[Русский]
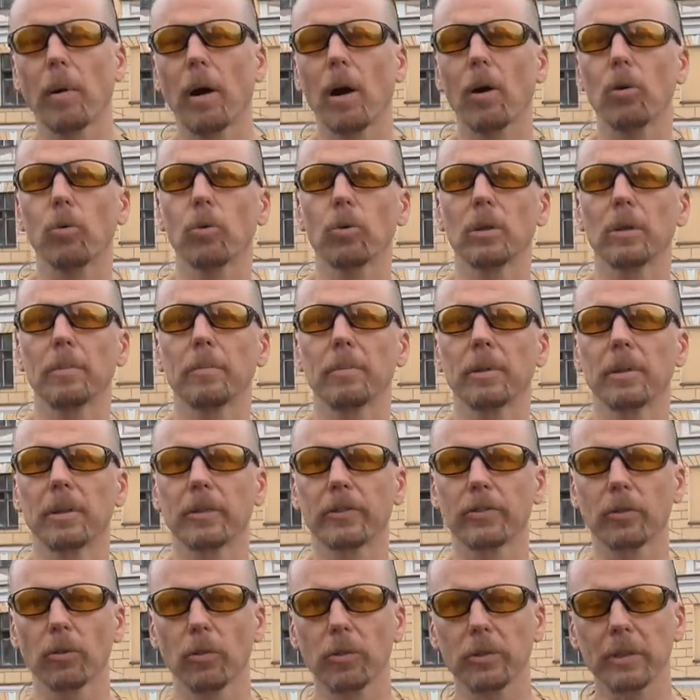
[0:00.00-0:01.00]
бауле
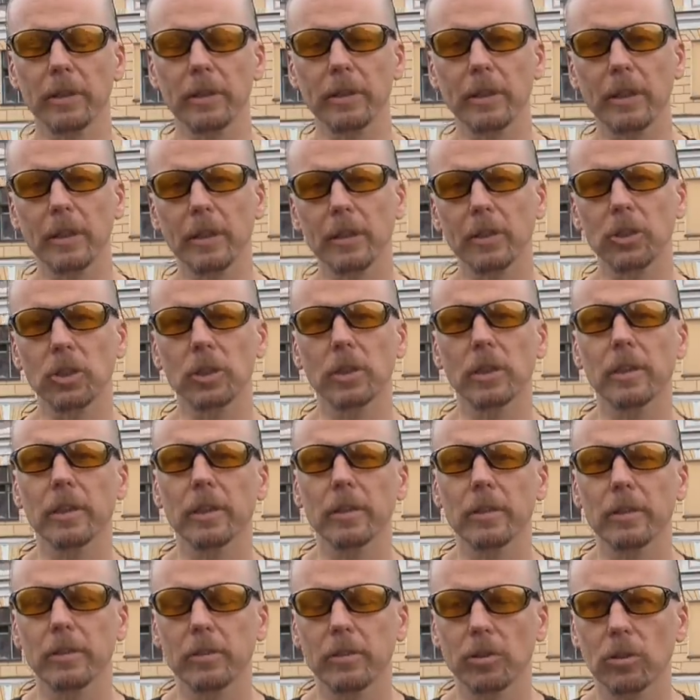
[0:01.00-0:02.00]
было золото на
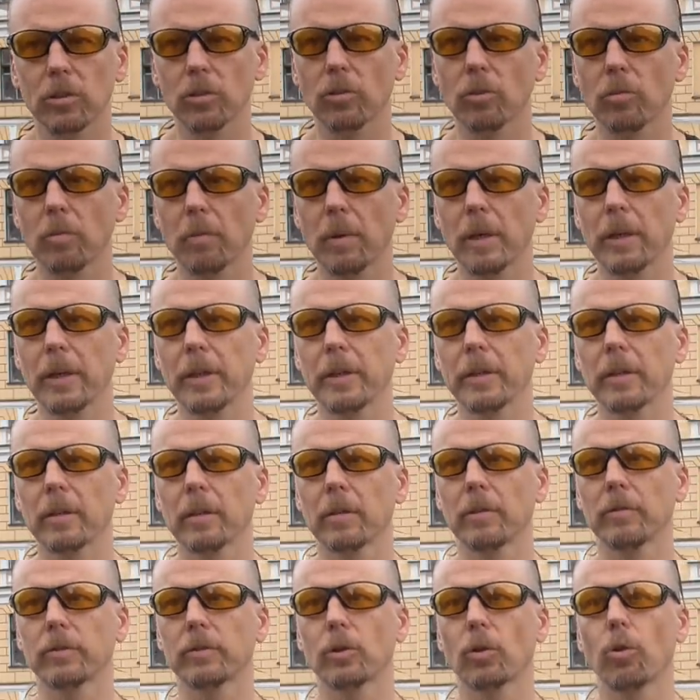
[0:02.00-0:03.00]
4000 рублей,
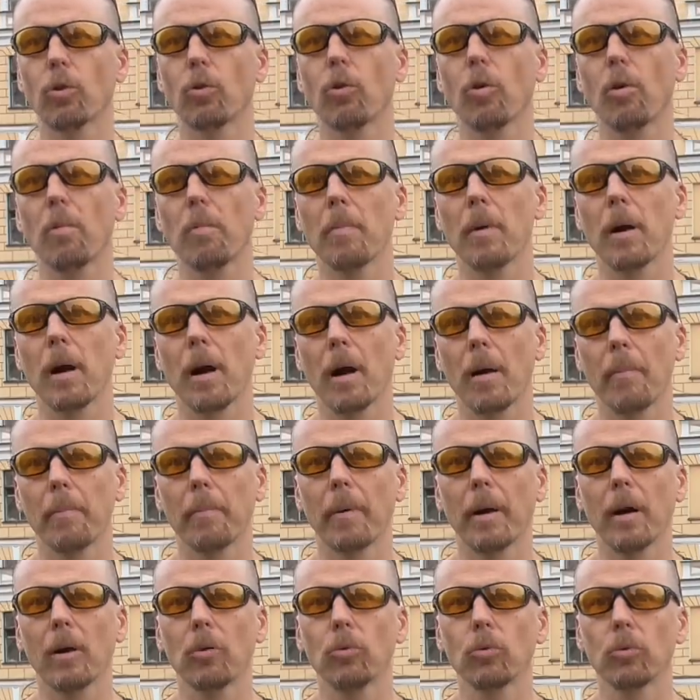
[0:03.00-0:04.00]
а в другом
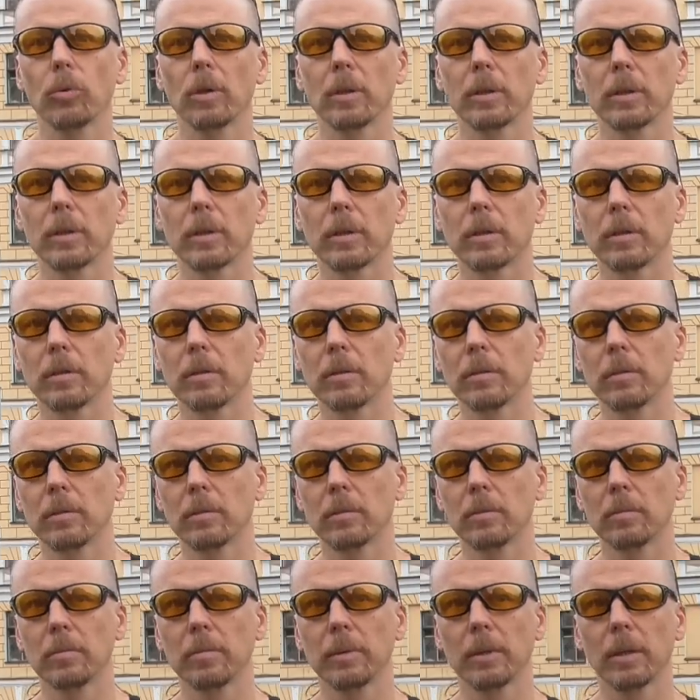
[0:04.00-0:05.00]
бауле
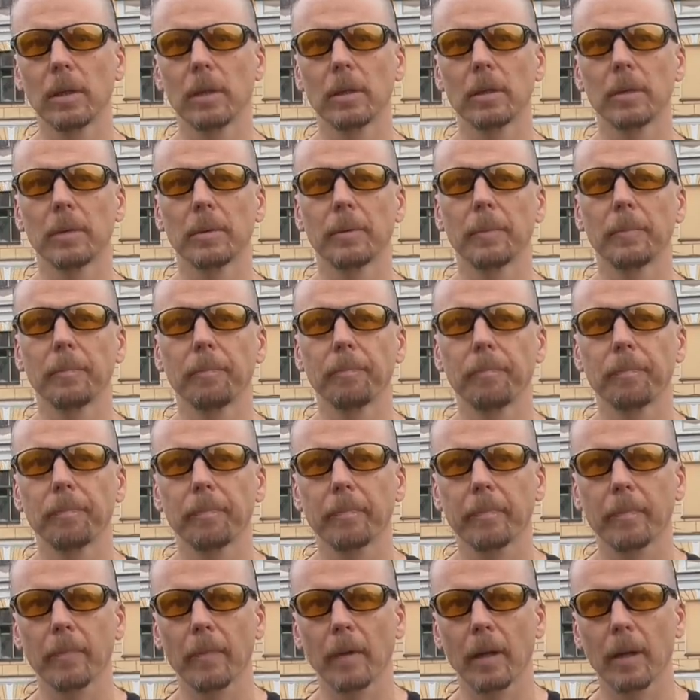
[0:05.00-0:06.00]
э, были
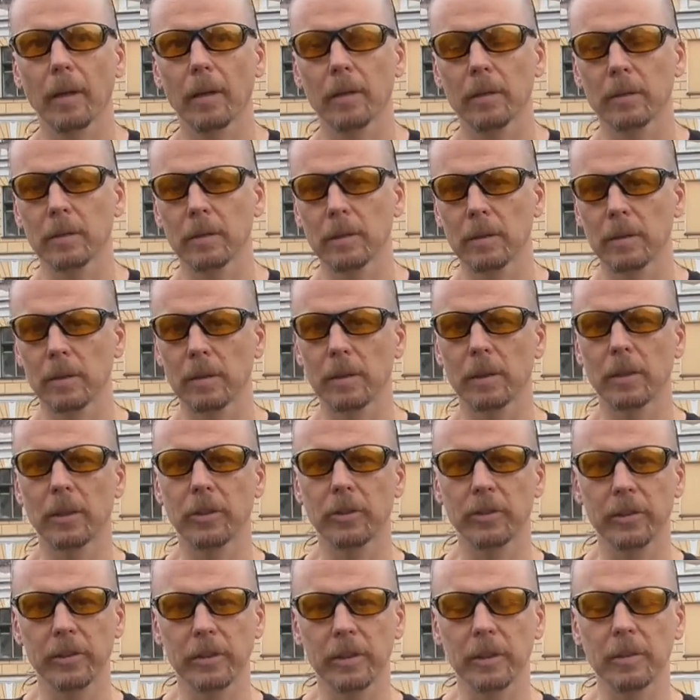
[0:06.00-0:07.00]
э,
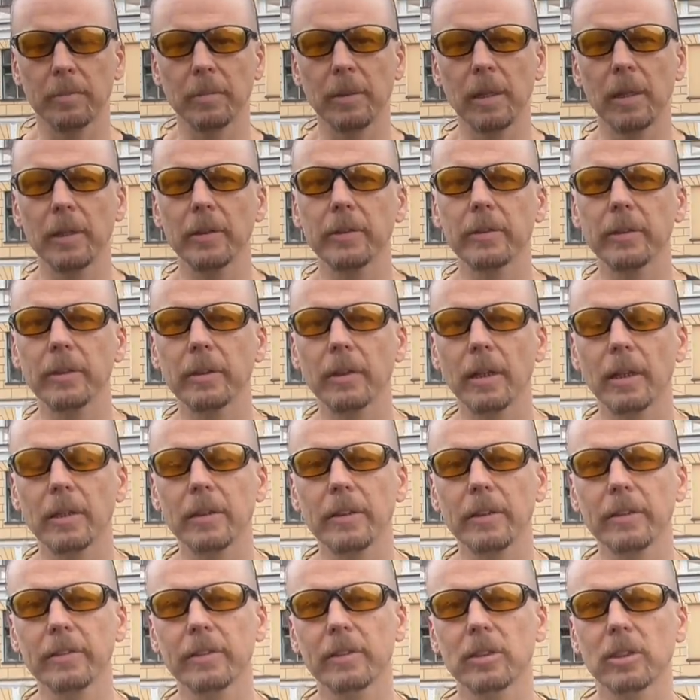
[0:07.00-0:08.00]
кредитные билеты на
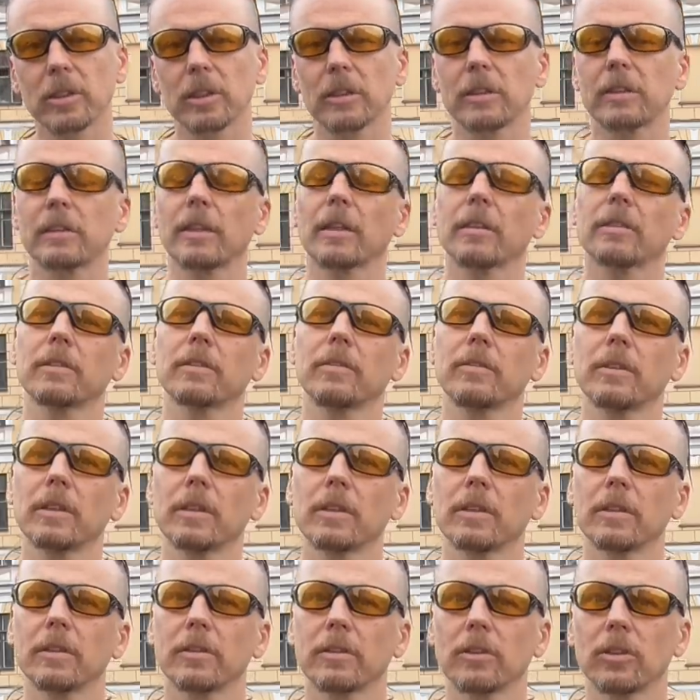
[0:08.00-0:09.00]

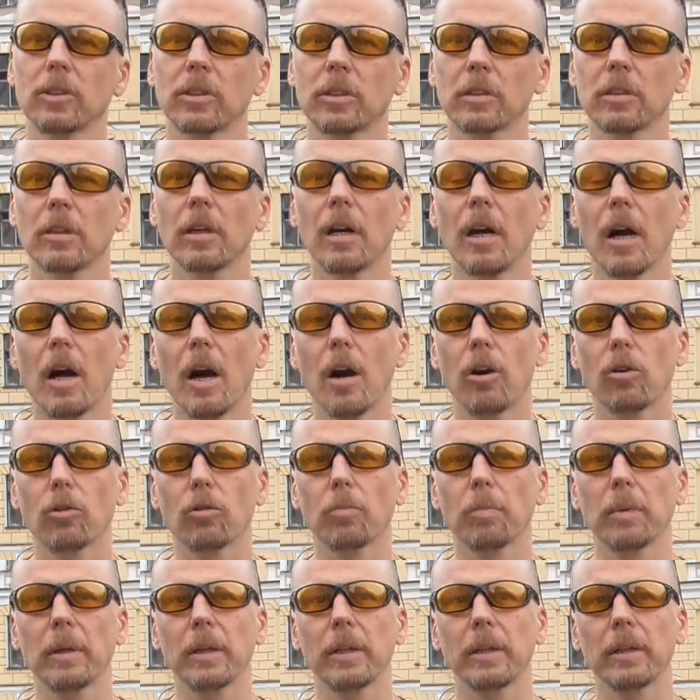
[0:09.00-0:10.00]
362 тысячи
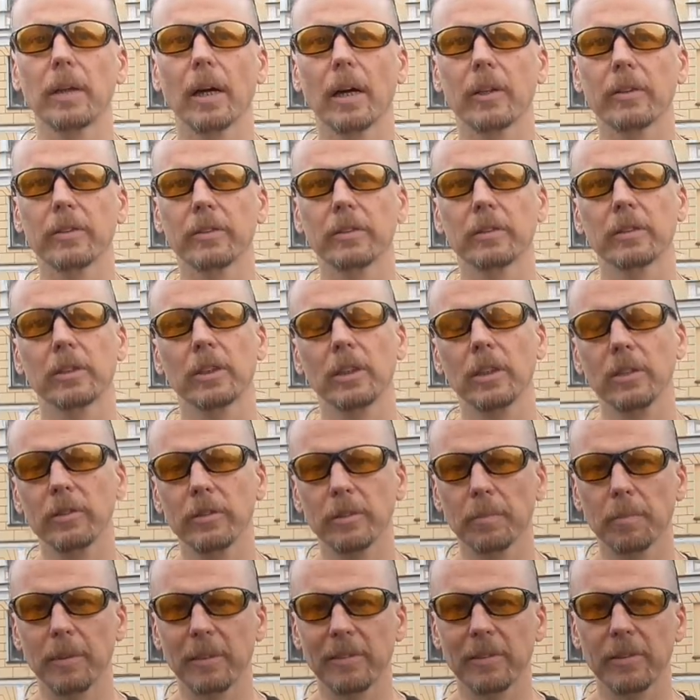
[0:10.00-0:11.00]
рублей. А, э,
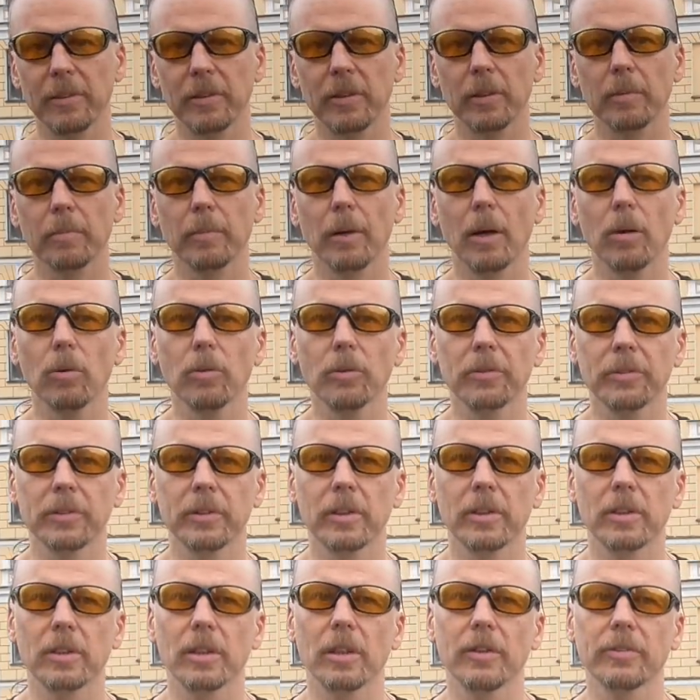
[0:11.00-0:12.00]
третий последний баул
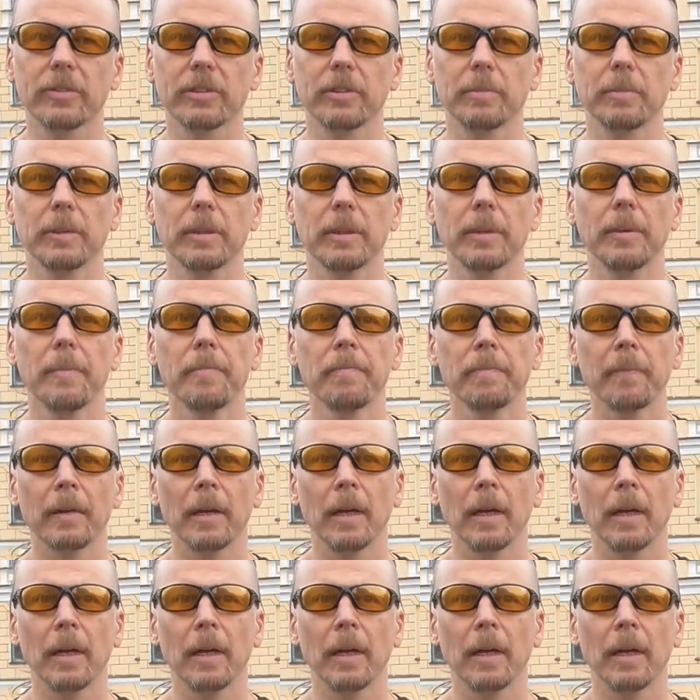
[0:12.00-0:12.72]
содержал в себе